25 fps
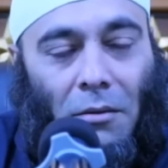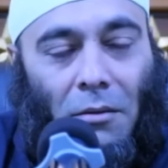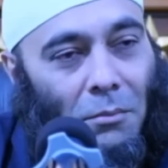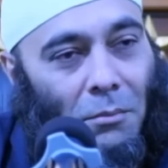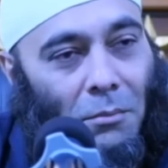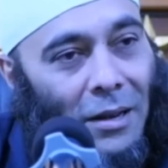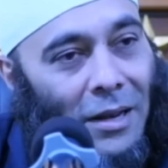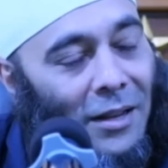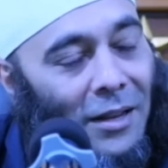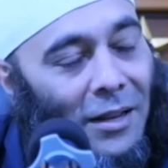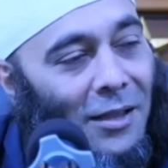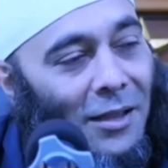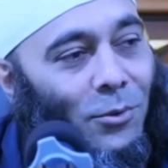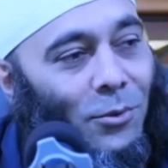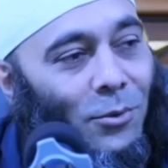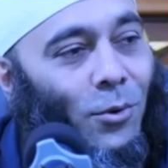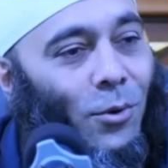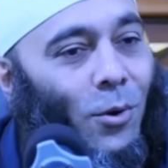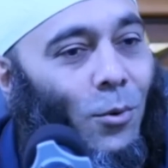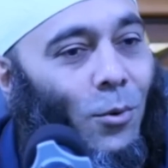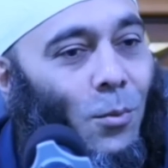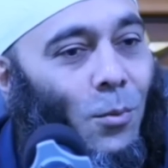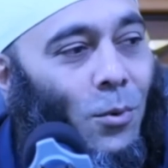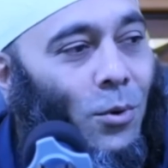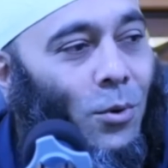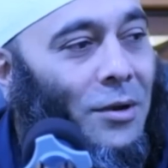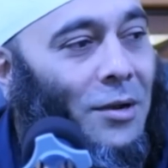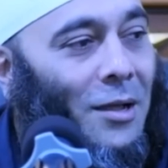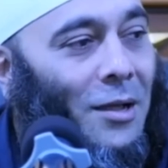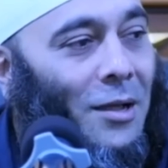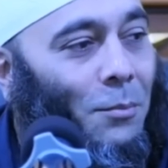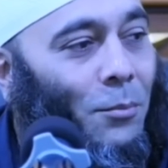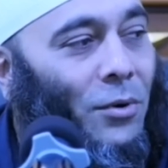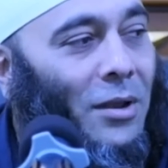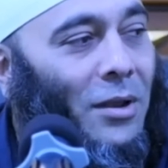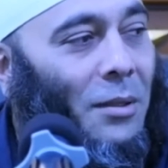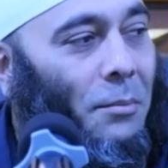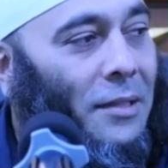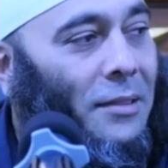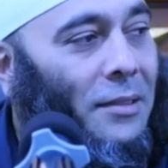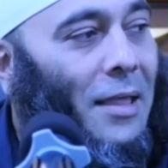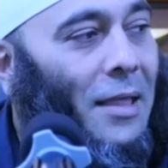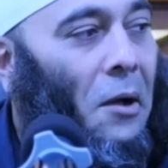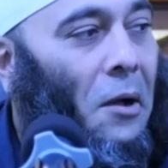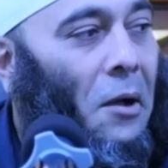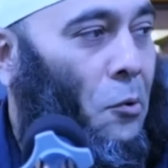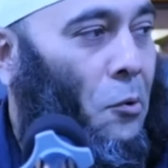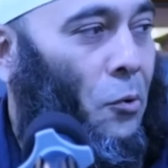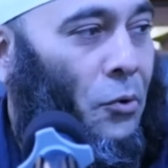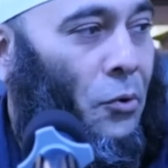mereka tuh umur 65
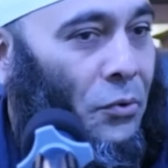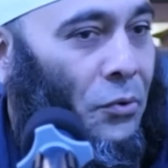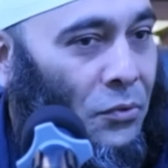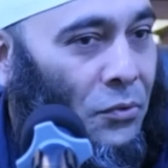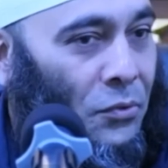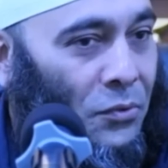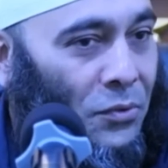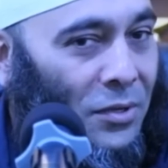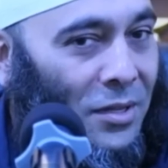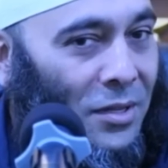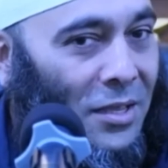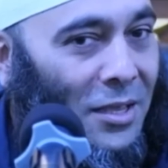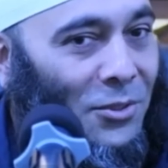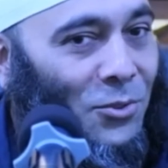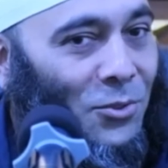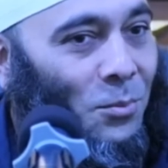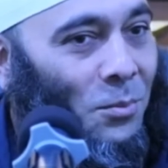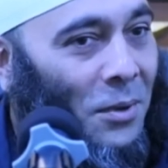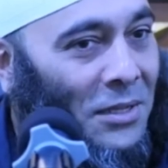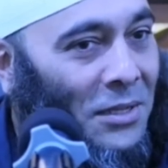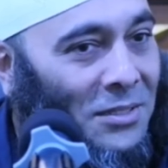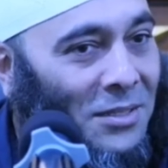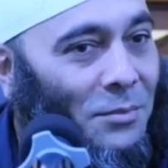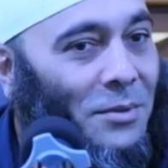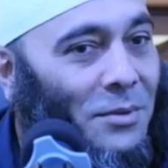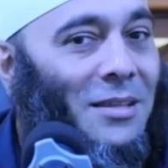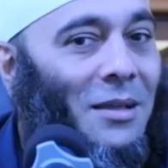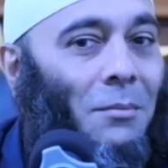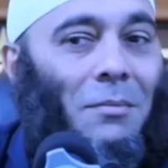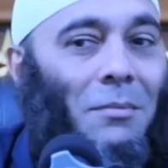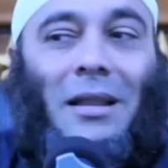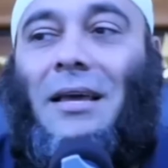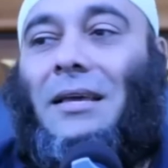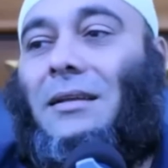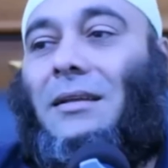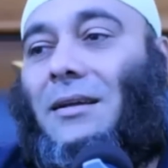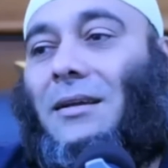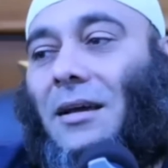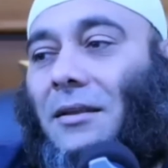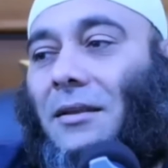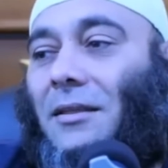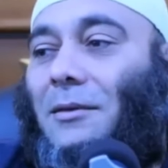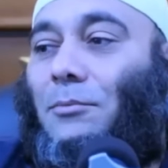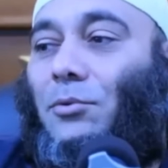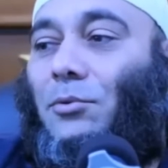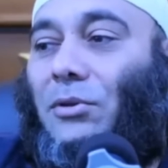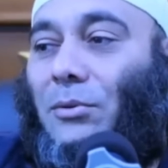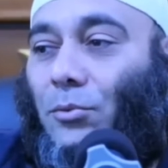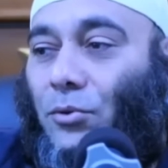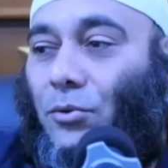tahun, itu masih bisa melahirkan
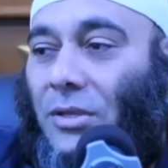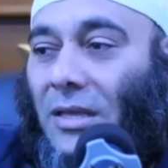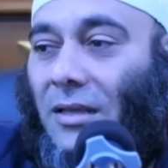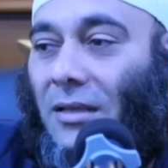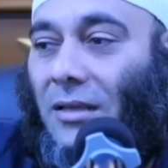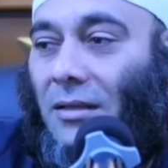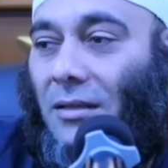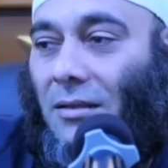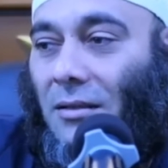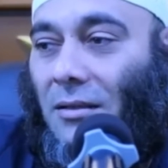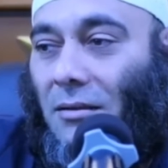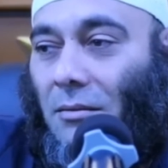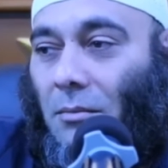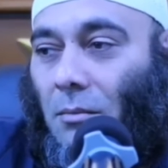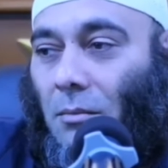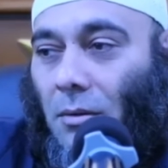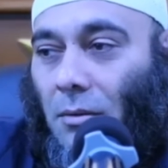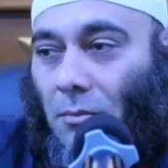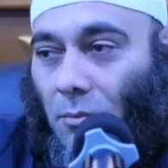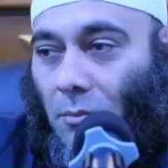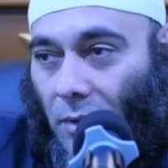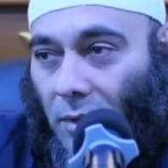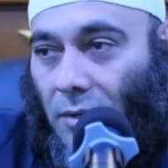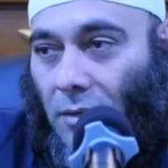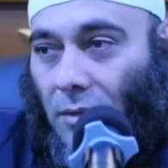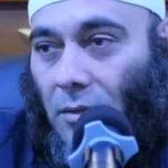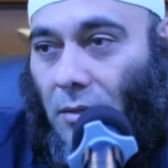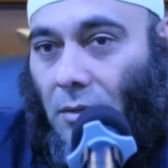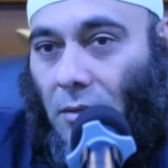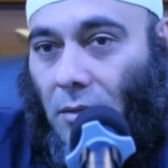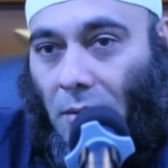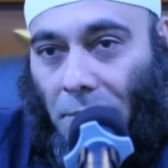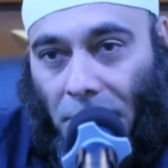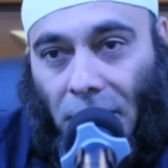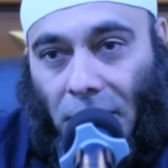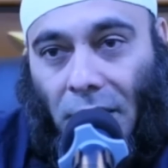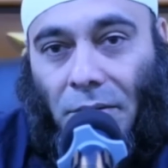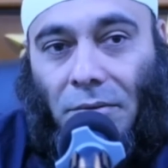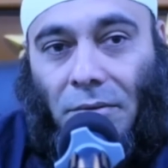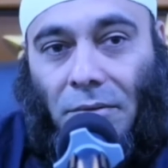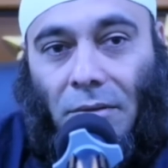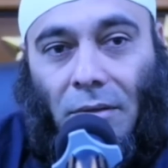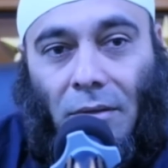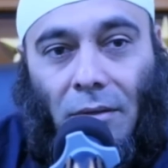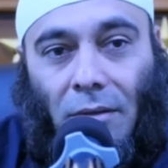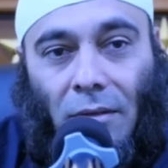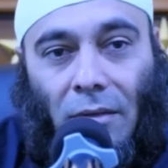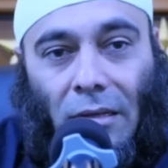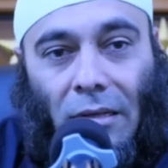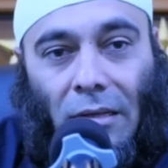ibu-ibunya, perempuan, 5 tahun
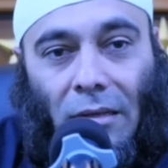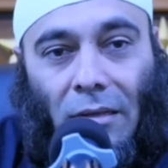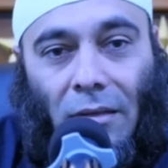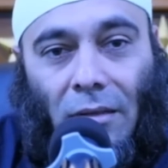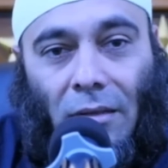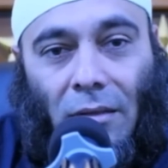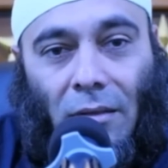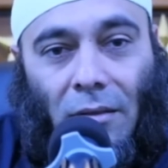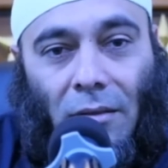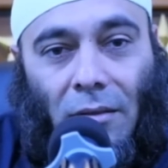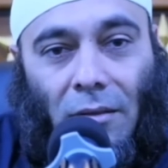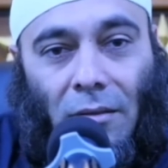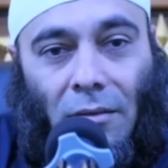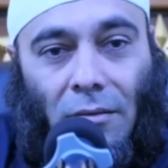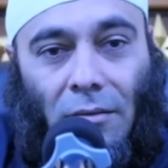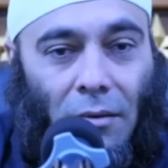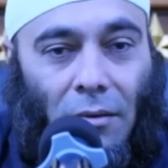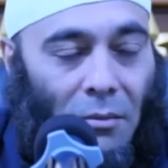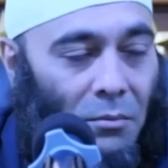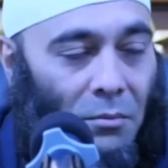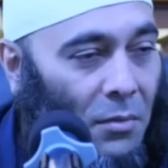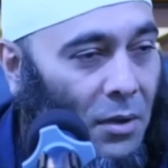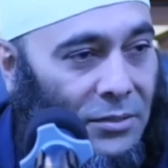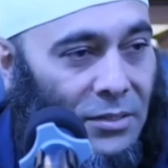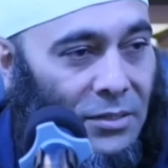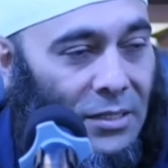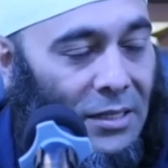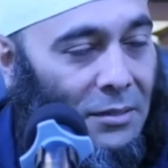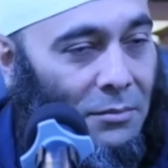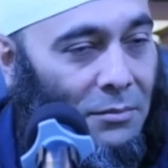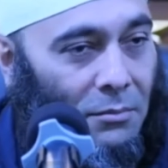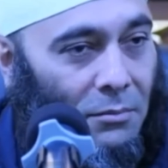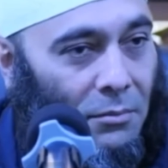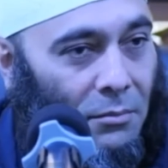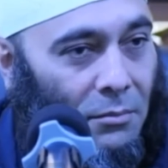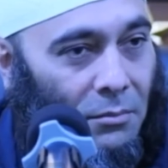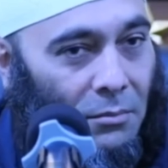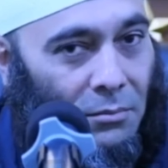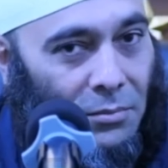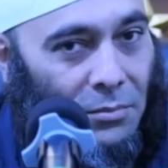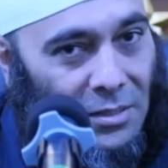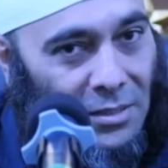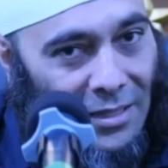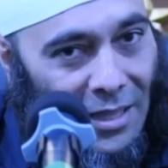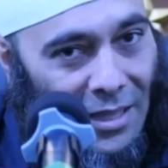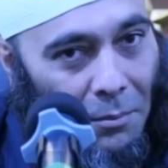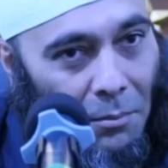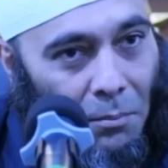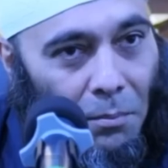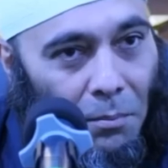dan masih
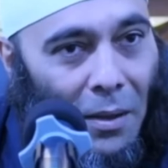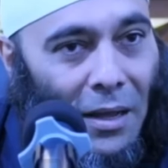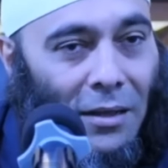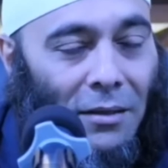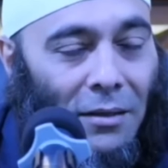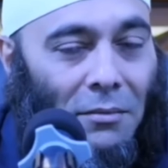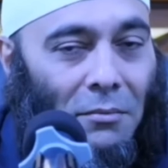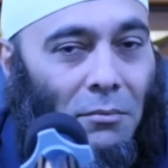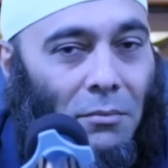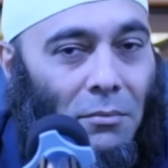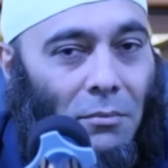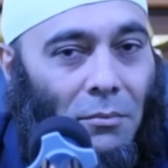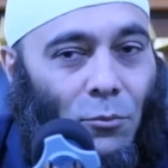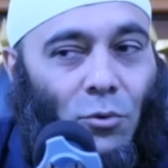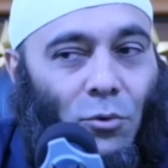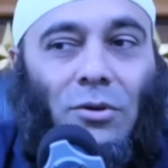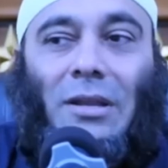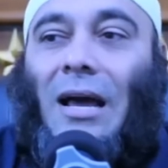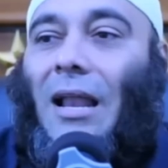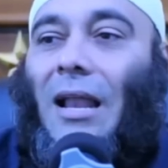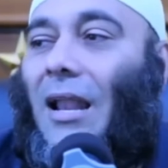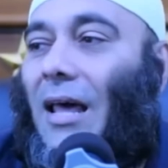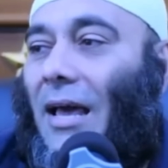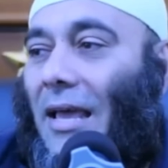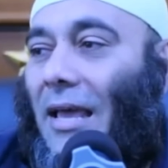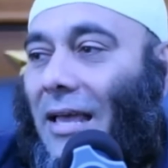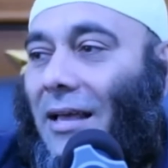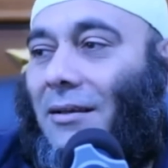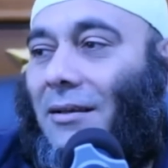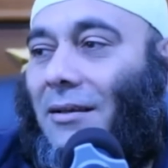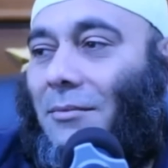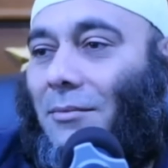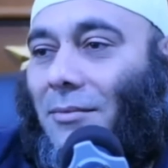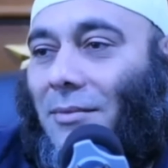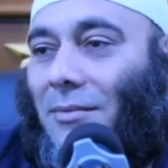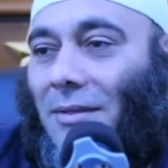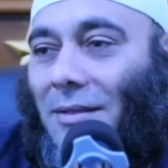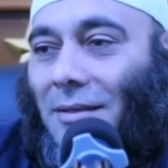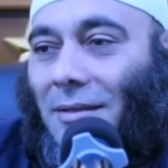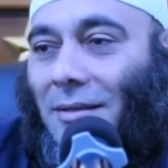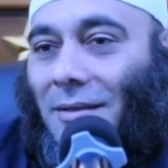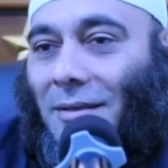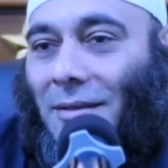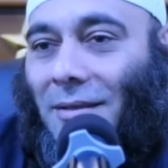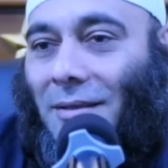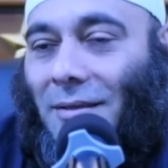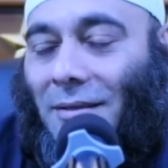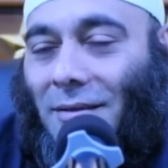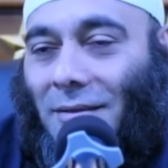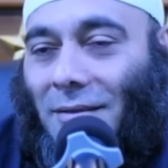tampak muda lah ya
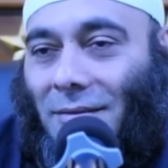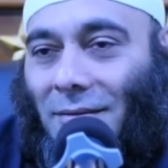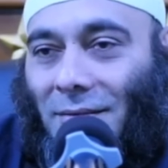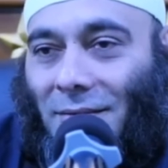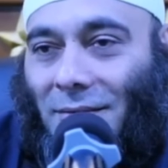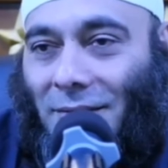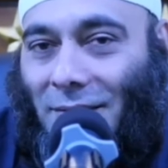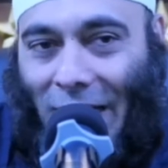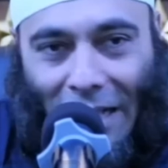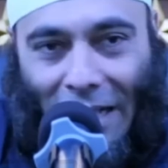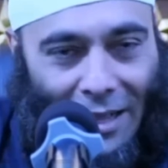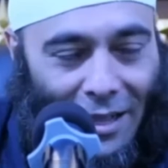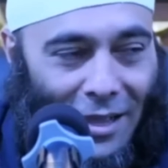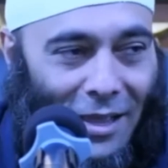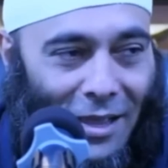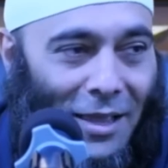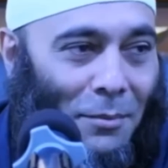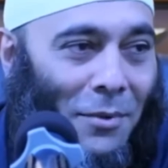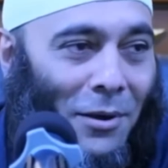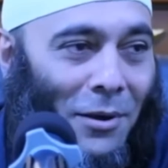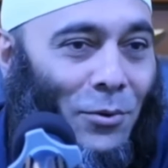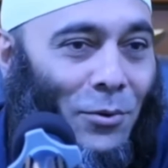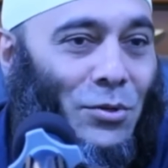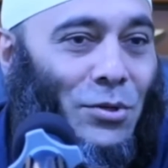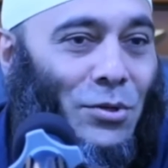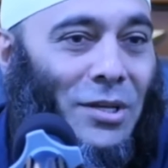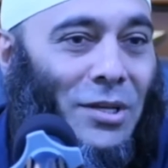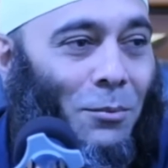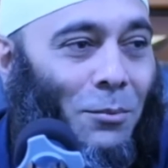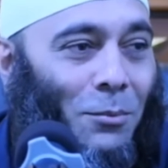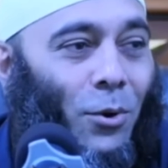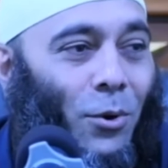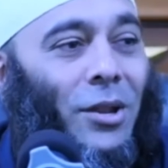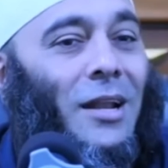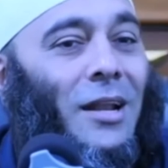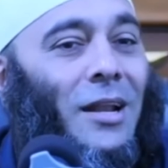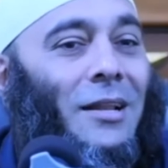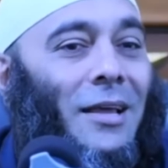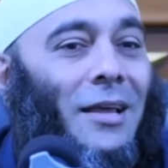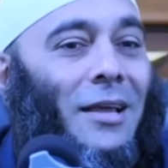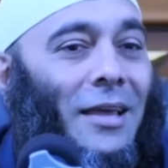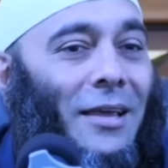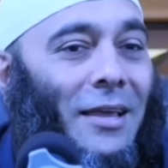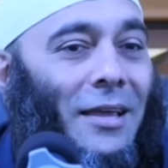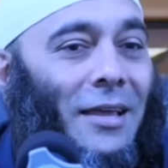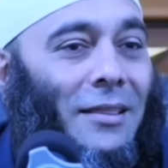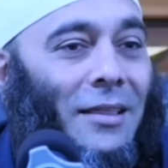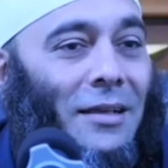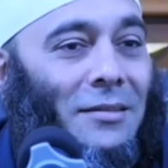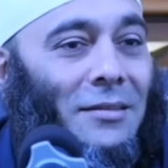nggak kayak manusia modern
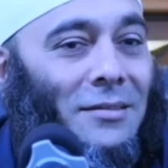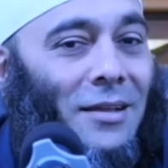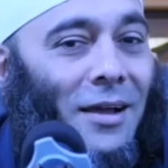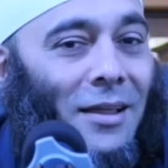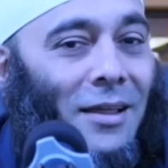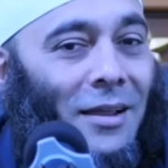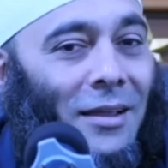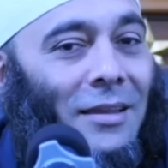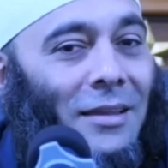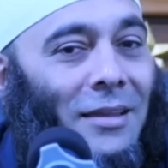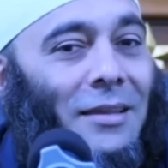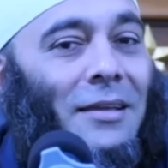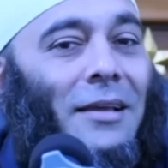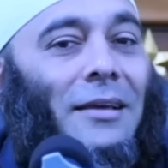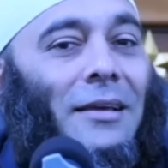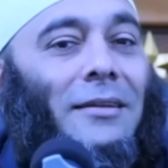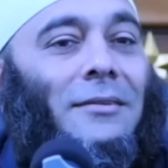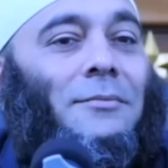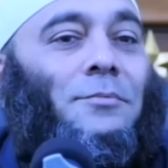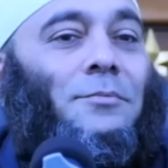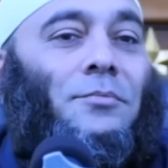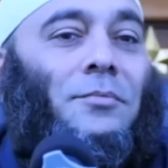kayak kita sekarang gini kan